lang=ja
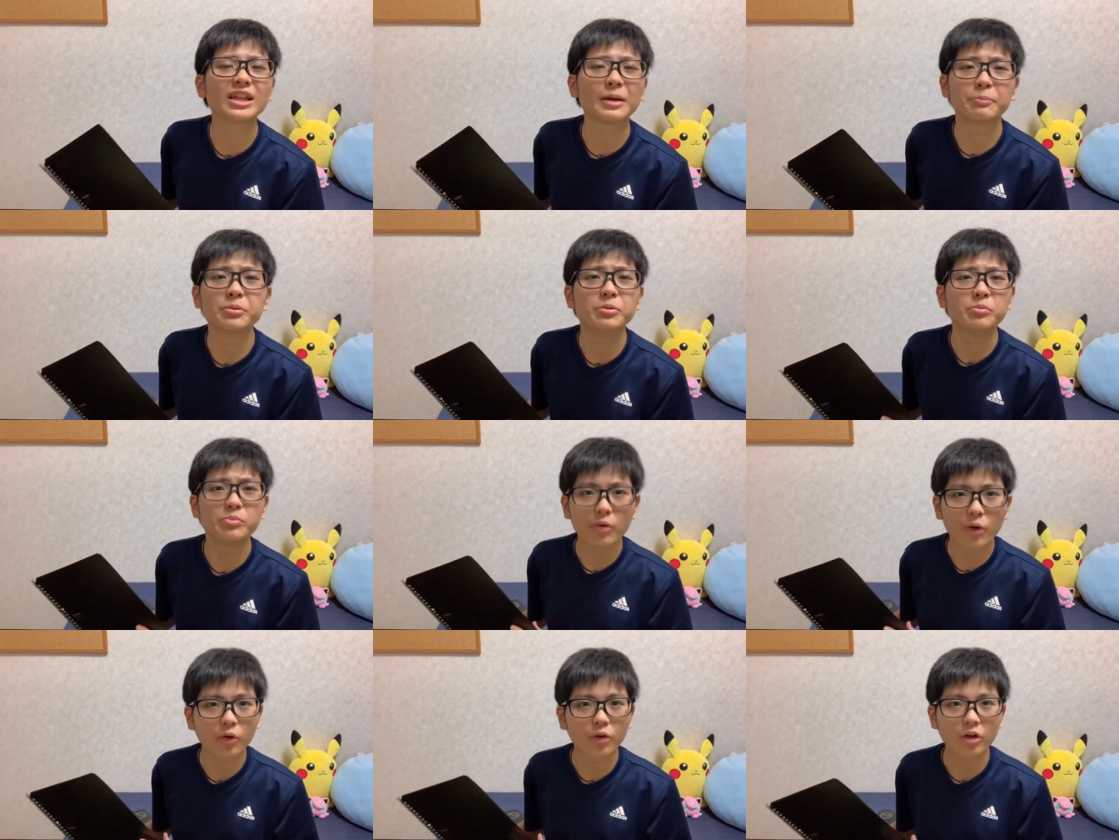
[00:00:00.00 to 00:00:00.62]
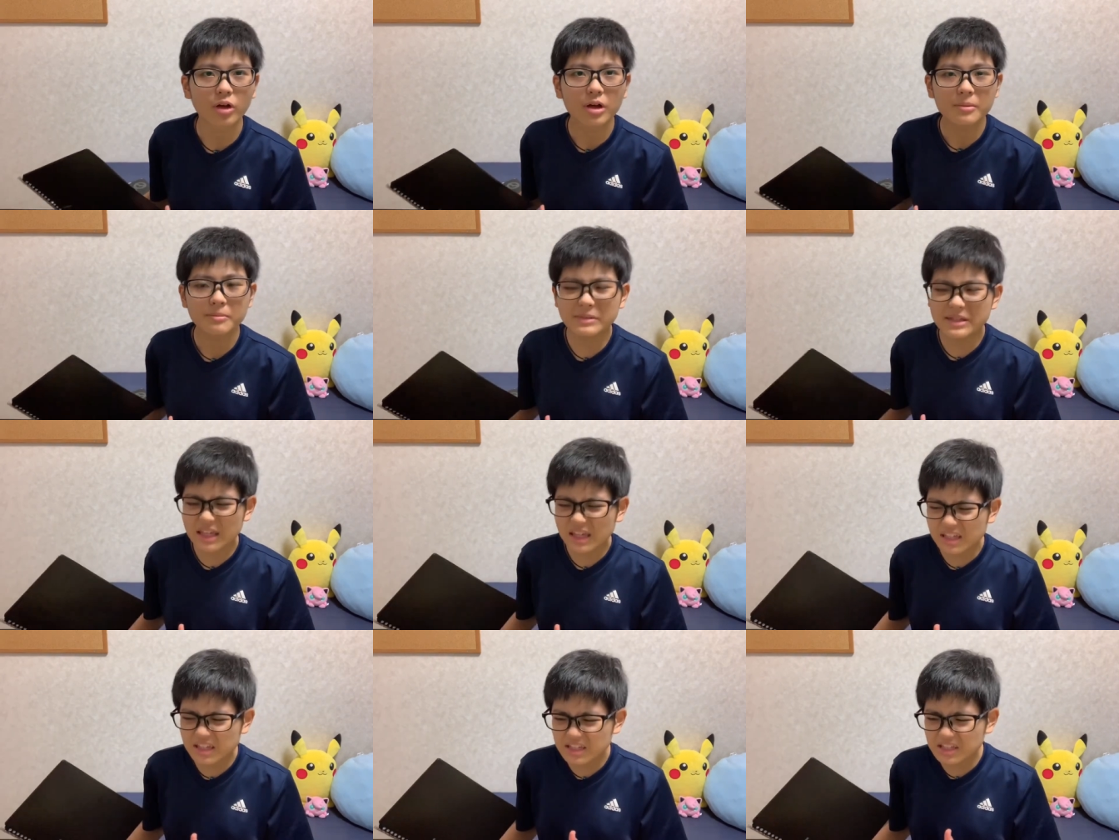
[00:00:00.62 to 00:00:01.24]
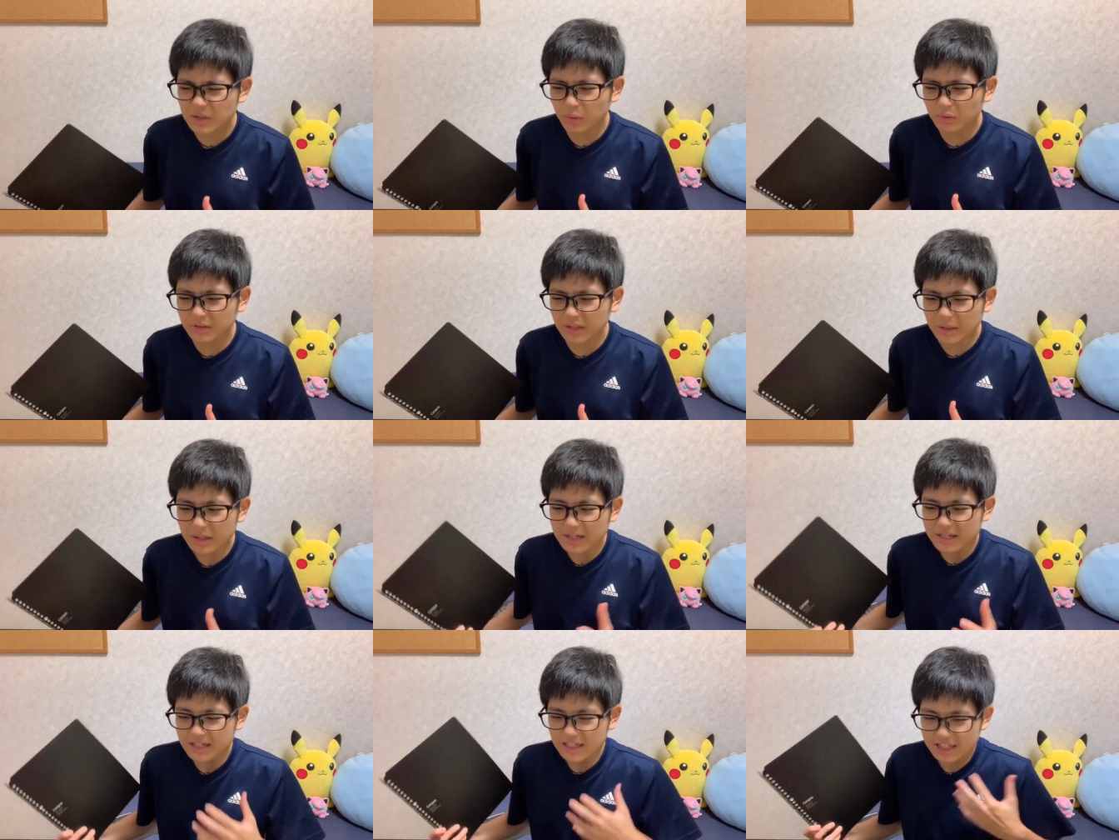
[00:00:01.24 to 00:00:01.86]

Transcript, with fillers: な文房具。右利き用で、